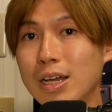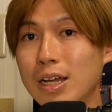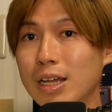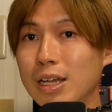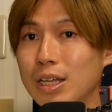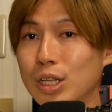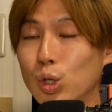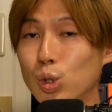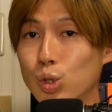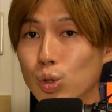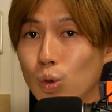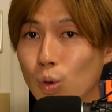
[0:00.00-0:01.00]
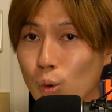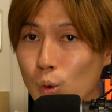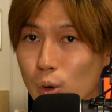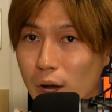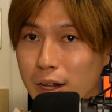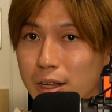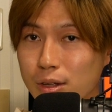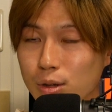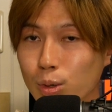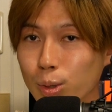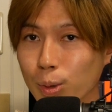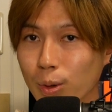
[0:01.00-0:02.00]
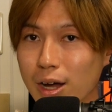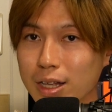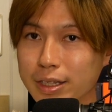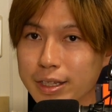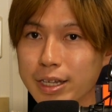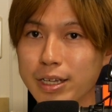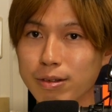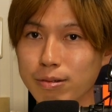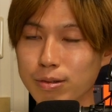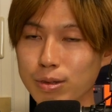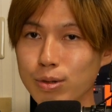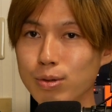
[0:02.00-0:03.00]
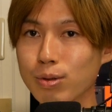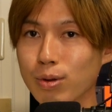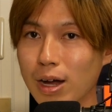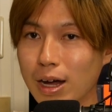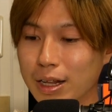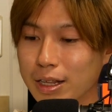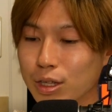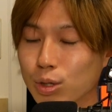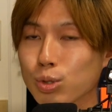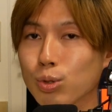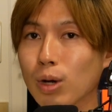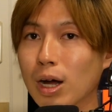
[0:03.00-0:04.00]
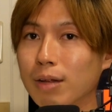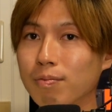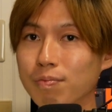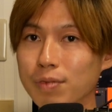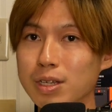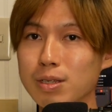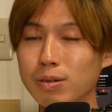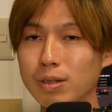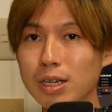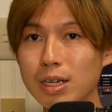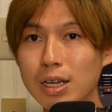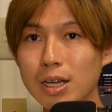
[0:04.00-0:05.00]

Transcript: えー、図書を借りることができるというのが、ね、図書館ですよね。